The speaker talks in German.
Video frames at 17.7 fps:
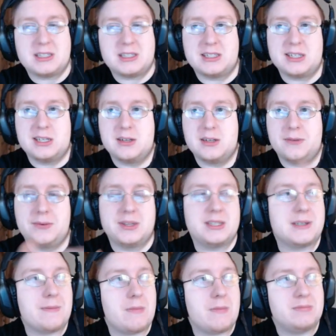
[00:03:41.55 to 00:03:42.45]
dass einer
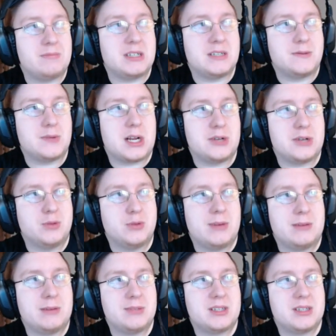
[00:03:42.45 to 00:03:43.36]
von den beiden vielleicht
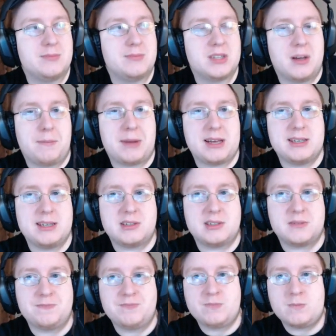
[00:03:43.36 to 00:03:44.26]
immer mit, mit dabei
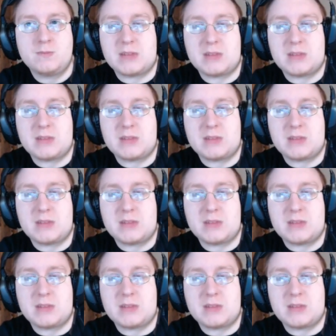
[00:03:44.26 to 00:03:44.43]
ist.